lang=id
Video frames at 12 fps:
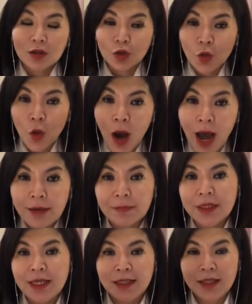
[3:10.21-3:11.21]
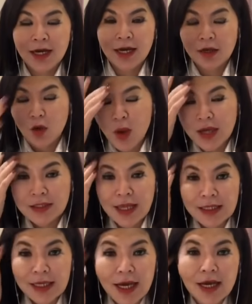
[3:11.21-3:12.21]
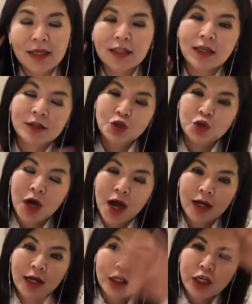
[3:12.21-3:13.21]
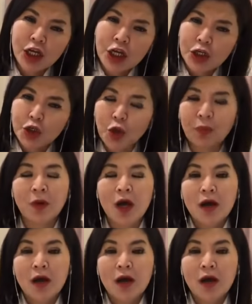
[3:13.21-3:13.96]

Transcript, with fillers: Tuhan menyatakan kuasanya, kita juga akan hidup